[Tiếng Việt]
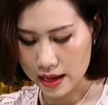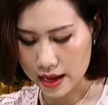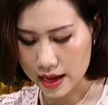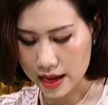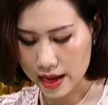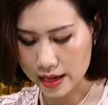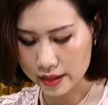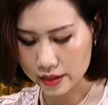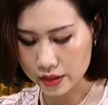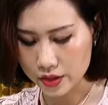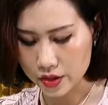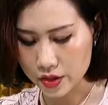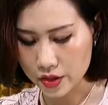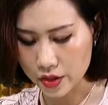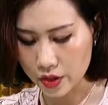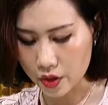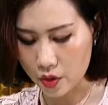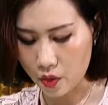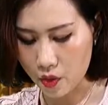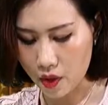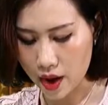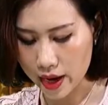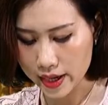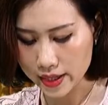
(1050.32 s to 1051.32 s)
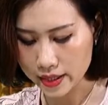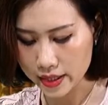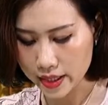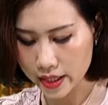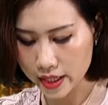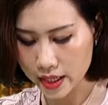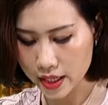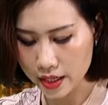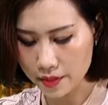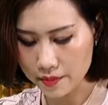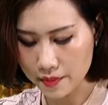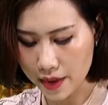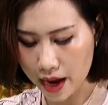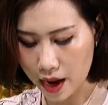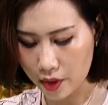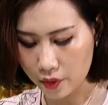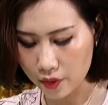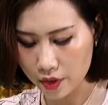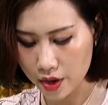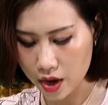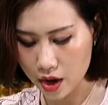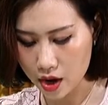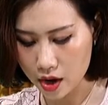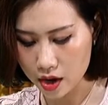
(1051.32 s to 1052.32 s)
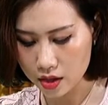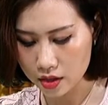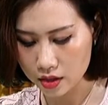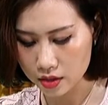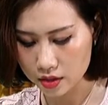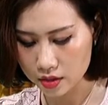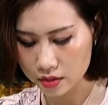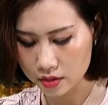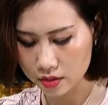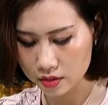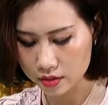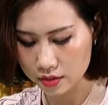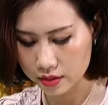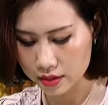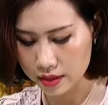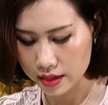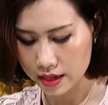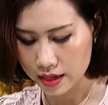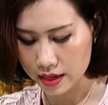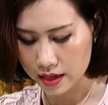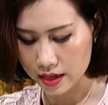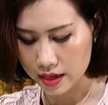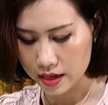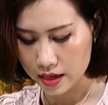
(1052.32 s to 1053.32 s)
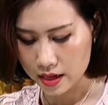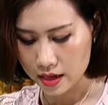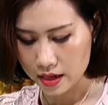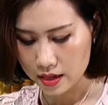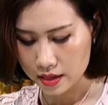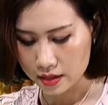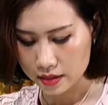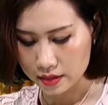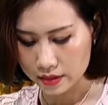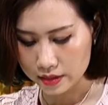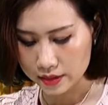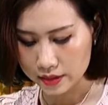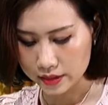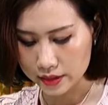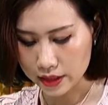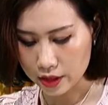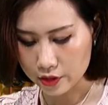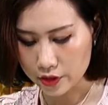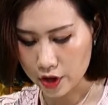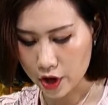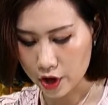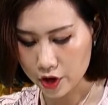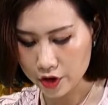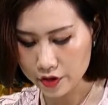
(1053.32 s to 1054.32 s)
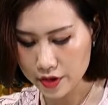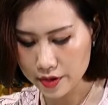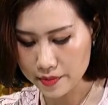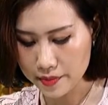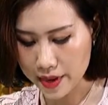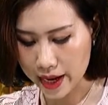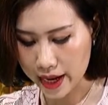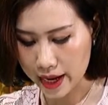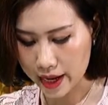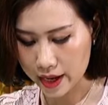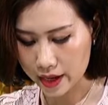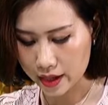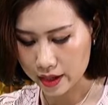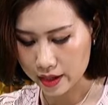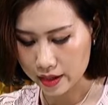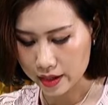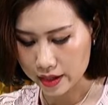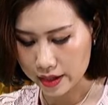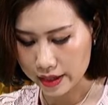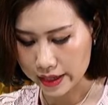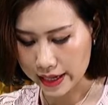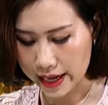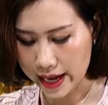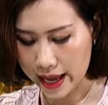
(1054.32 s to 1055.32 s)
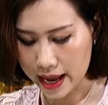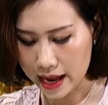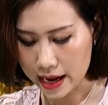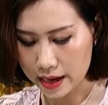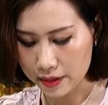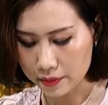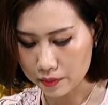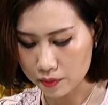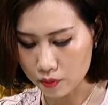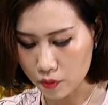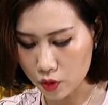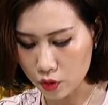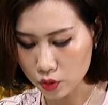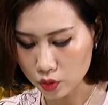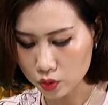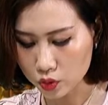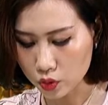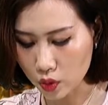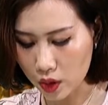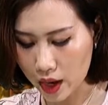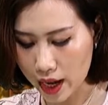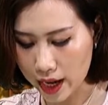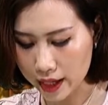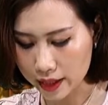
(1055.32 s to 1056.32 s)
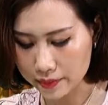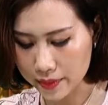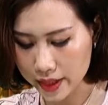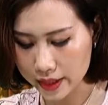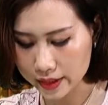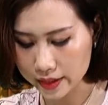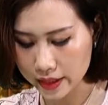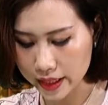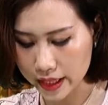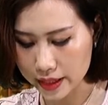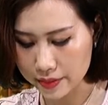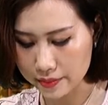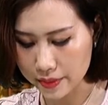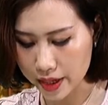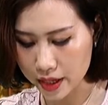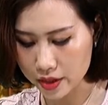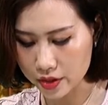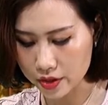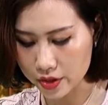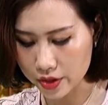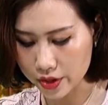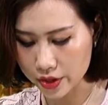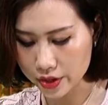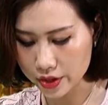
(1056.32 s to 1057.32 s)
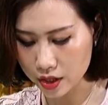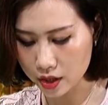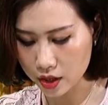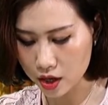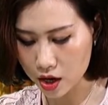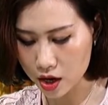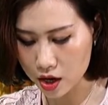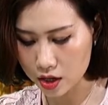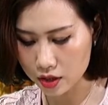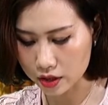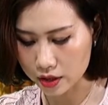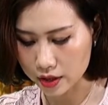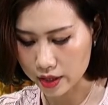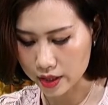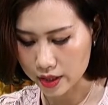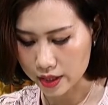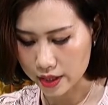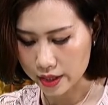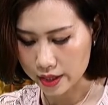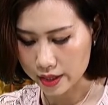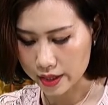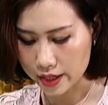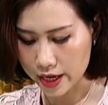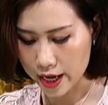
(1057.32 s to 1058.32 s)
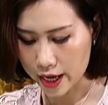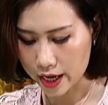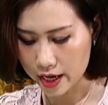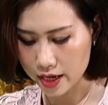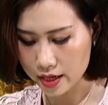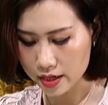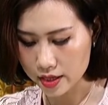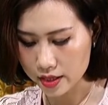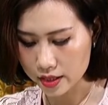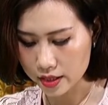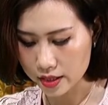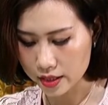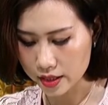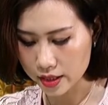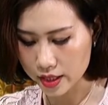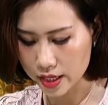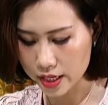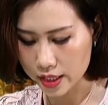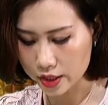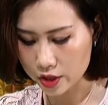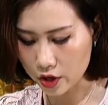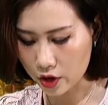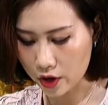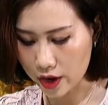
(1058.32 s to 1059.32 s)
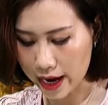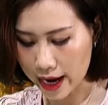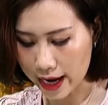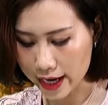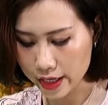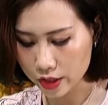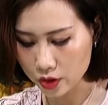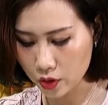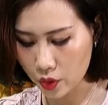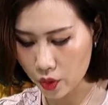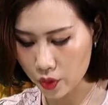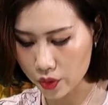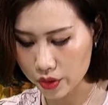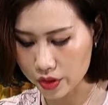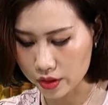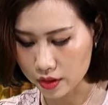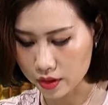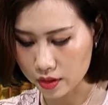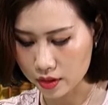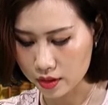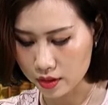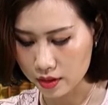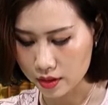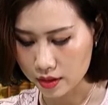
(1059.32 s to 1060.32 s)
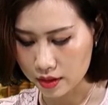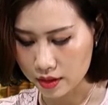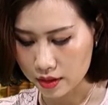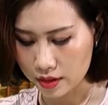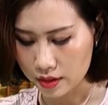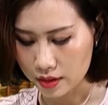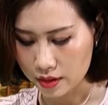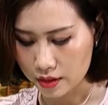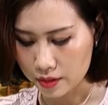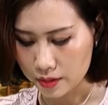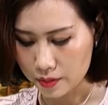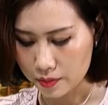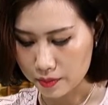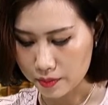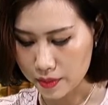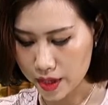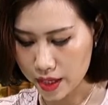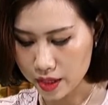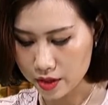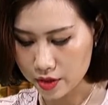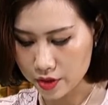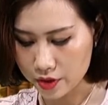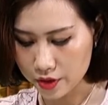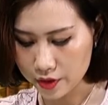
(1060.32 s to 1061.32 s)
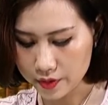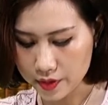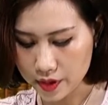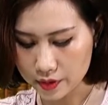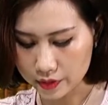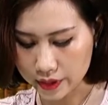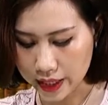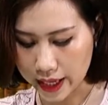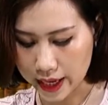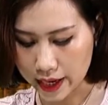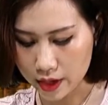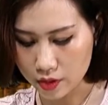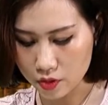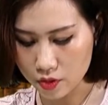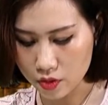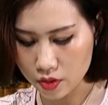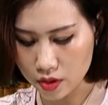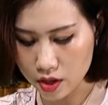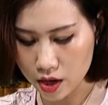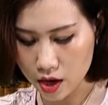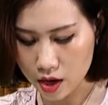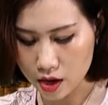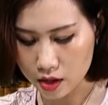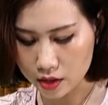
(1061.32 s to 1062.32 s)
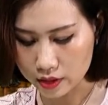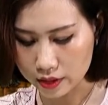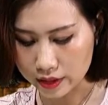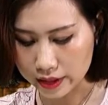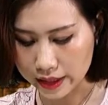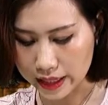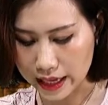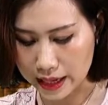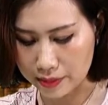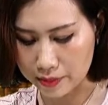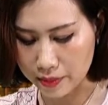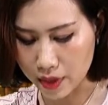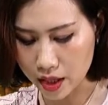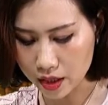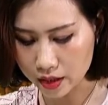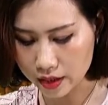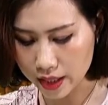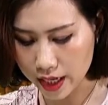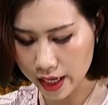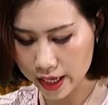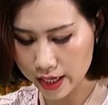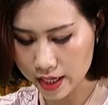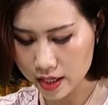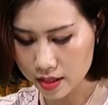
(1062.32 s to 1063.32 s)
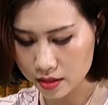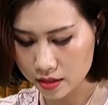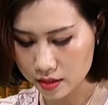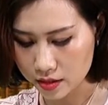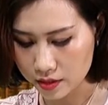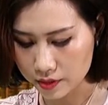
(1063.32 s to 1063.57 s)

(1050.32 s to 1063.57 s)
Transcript: Anh cười khoái chí bảo nó. Tao nói với mẹ là bố Toàn mang tiền mẹ gửi cho con để đi cho gái thôi. Mẹ gửi vào thẻ của con là mất lấy.